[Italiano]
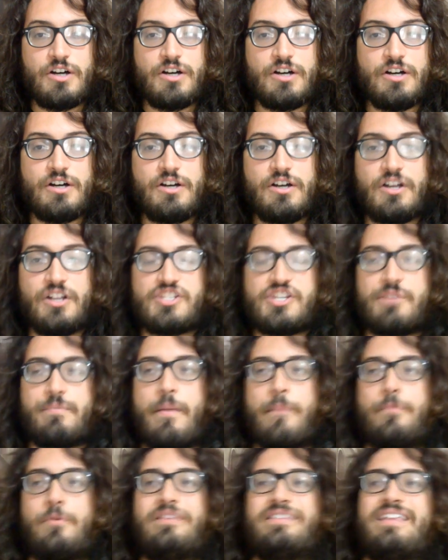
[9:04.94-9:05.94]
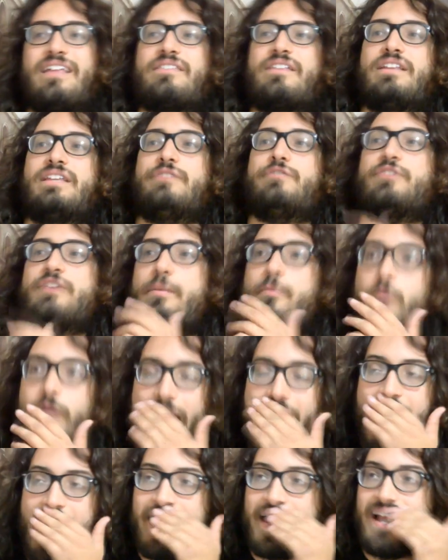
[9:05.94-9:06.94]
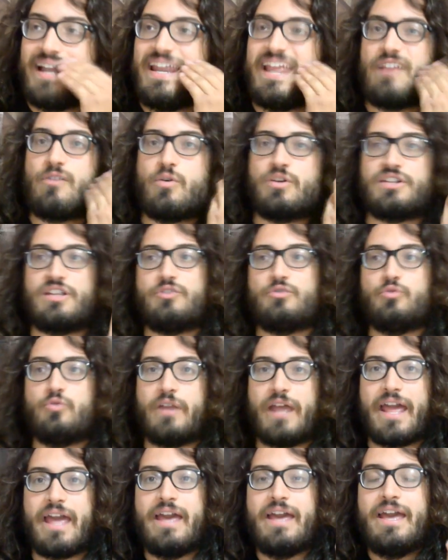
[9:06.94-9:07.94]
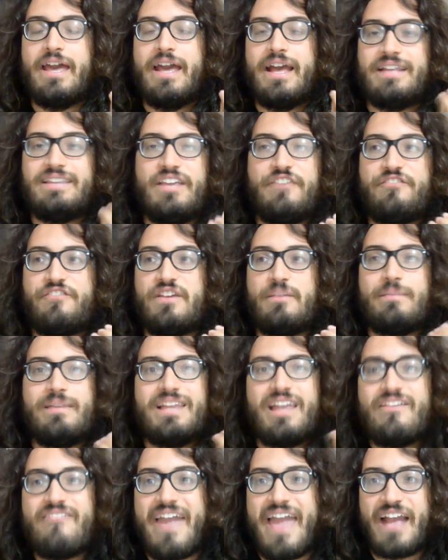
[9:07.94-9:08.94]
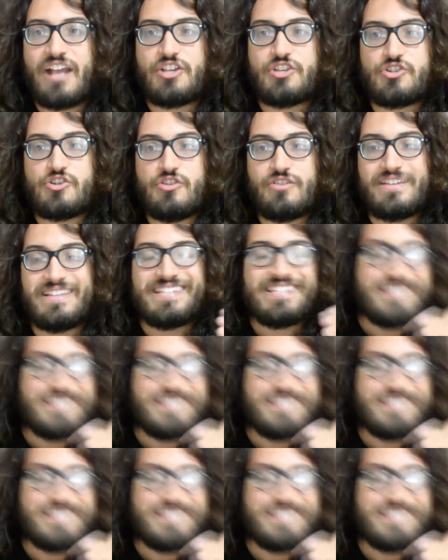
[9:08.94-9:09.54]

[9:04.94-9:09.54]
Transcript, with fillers: uh, c'è proprio il tentativo di emulare le inquadrature dei film in live action.